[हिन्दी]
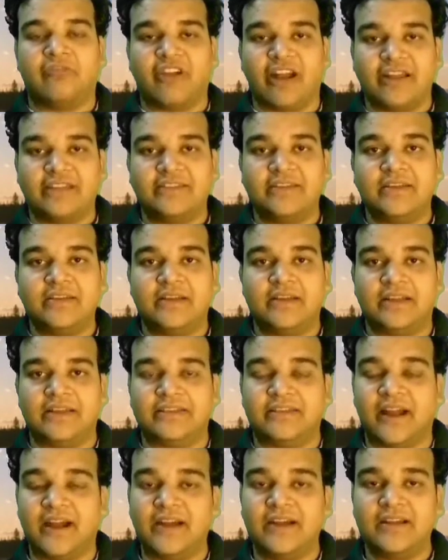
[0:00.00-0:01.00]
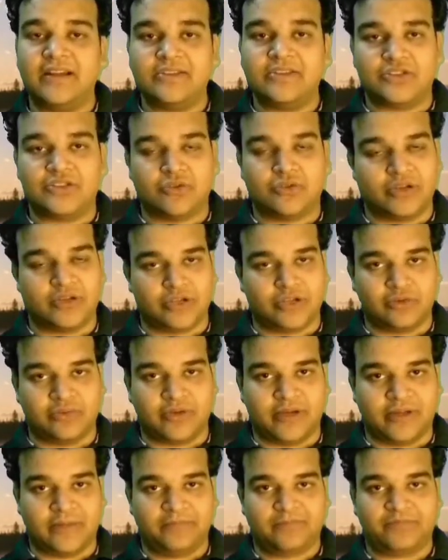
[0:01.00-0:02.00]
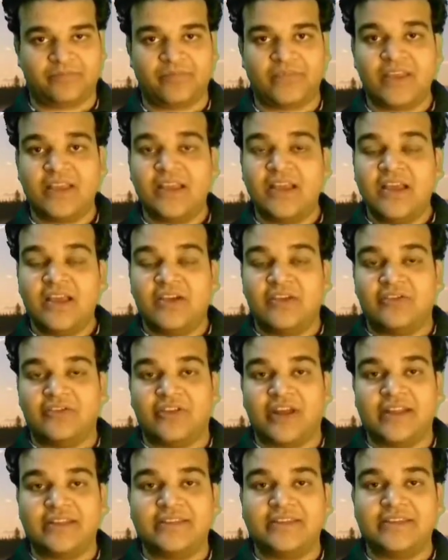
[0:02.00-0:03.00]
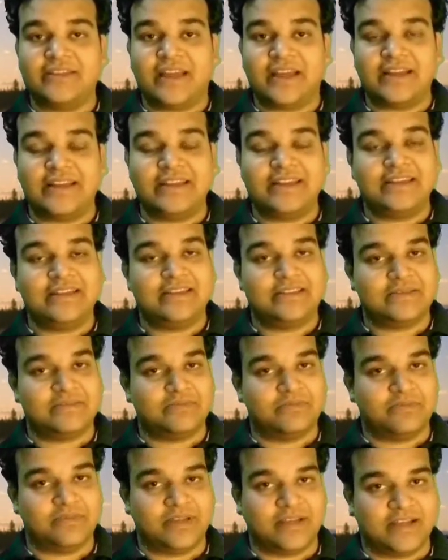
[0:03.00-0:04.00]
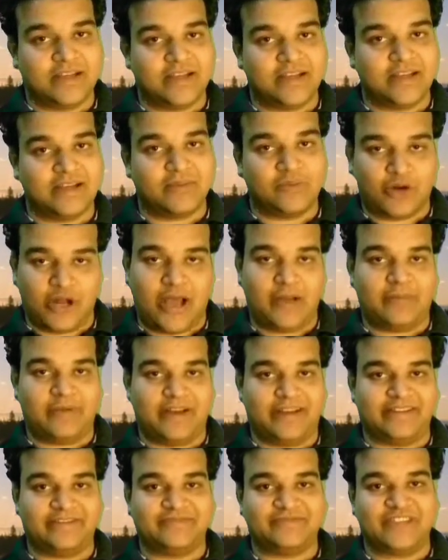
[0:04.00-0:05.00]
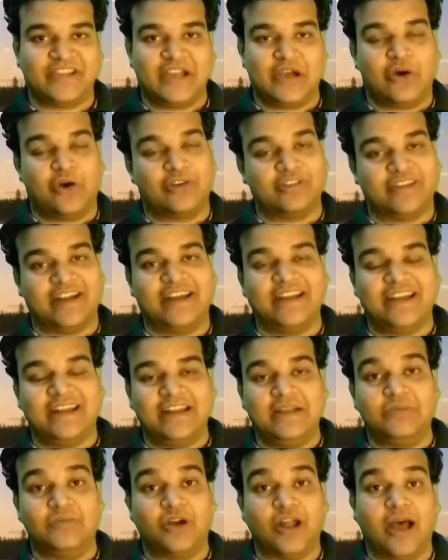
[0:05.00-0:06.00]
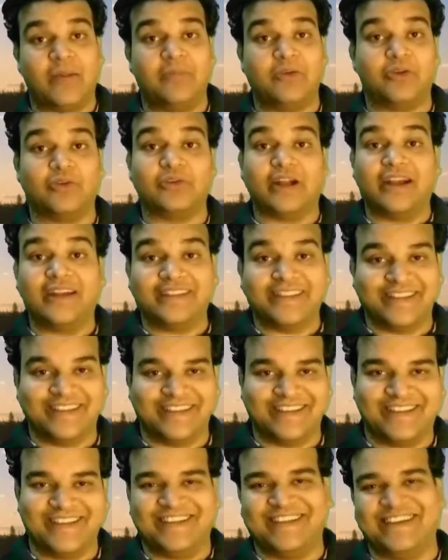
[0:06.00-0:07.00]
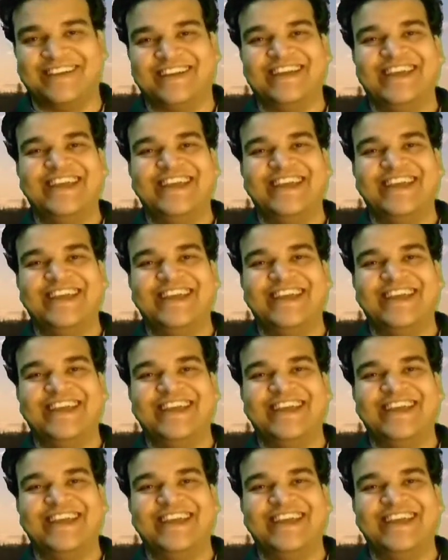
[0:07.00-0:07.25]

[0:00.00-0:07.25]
वृद्ध दंड चूर्ण के ऊपर वृद्ध यानी बुढ़ापा और दंड यानी बुढ़ापे को दंड देना